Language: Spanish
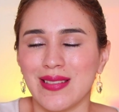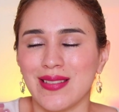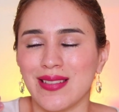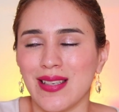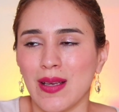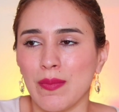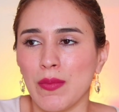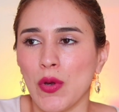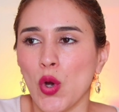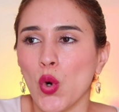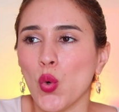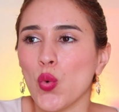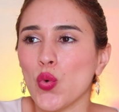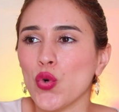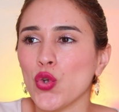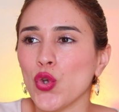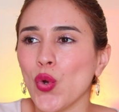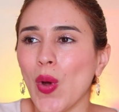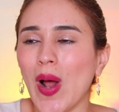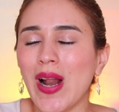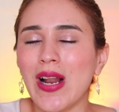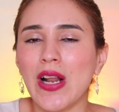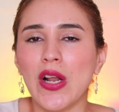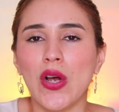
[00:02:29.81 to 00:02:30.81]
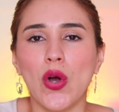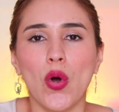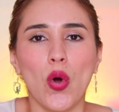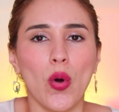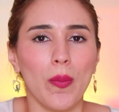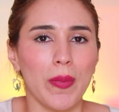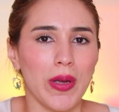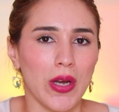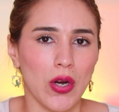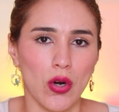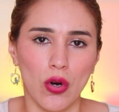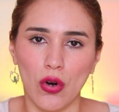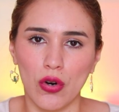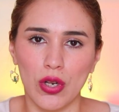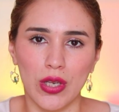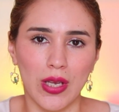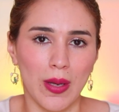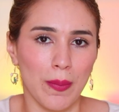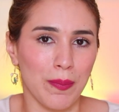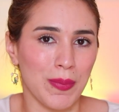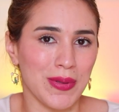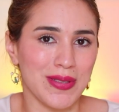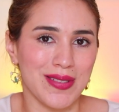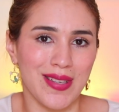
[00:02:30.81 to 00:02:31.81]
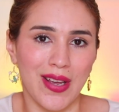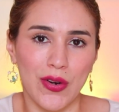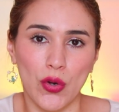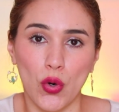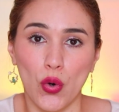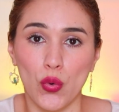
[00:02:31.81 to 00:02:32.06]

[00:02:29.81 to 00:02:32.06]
se me ocurrió algo mejor que empezar